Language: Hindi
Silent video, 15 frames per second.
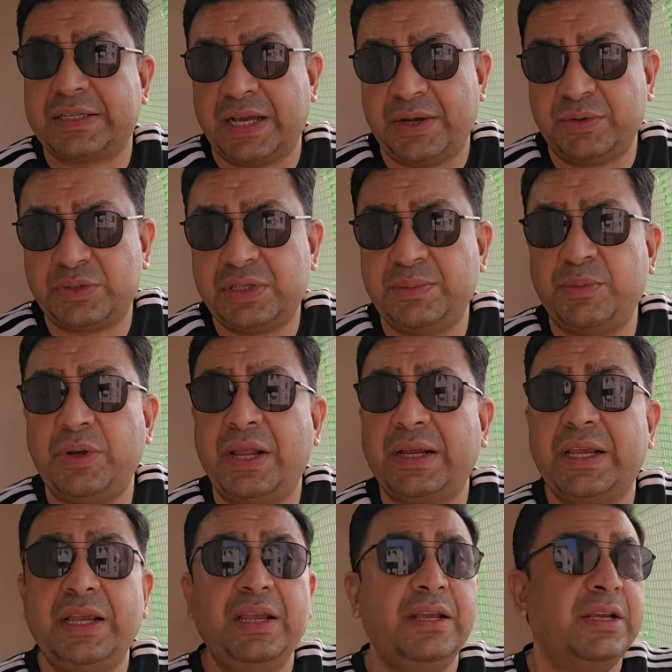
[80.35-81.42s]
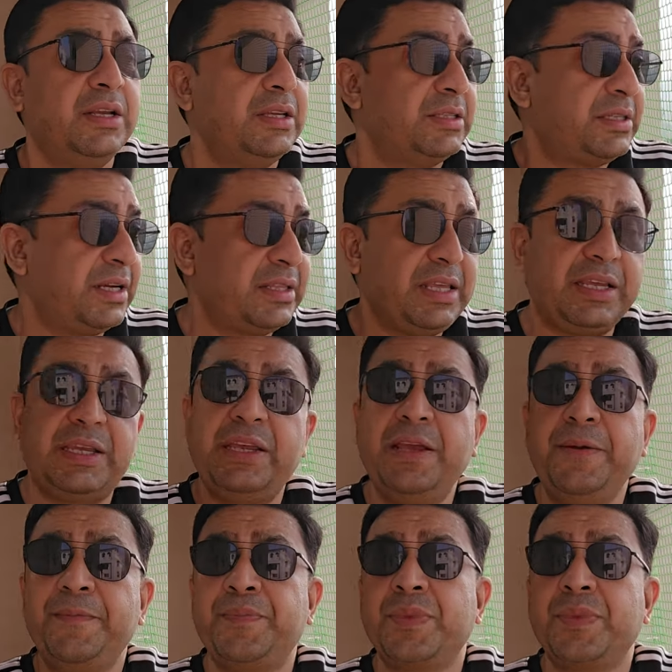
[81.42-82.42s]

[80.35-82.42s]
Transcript: का उसने बोला कि सर देखिए